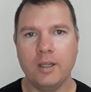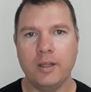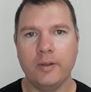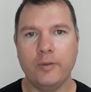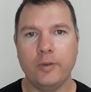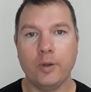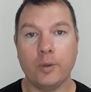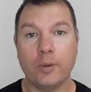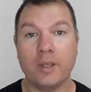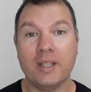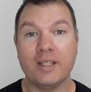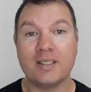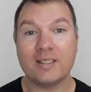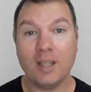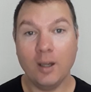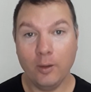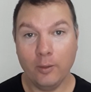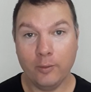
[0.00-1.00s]
Foi o que
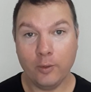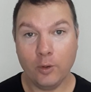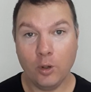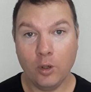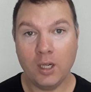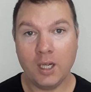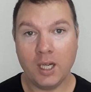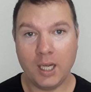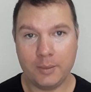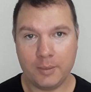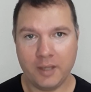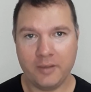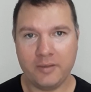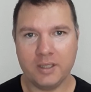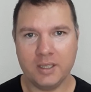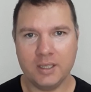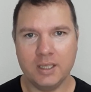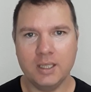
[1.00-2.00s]
salvou a minha
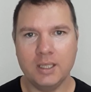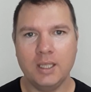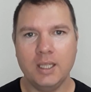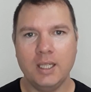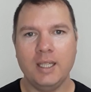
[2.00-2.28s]
vida.